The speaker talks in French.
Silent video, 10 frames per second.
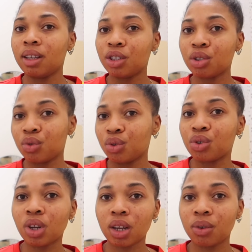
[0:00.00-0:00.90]
je vous
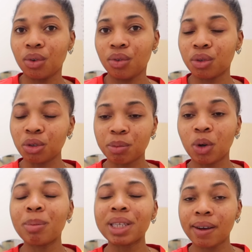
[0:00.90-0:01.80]
jure que franchement,
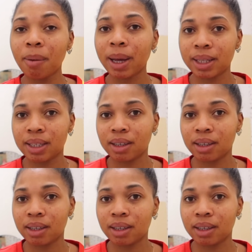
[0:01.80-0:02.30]
mais ça va partir.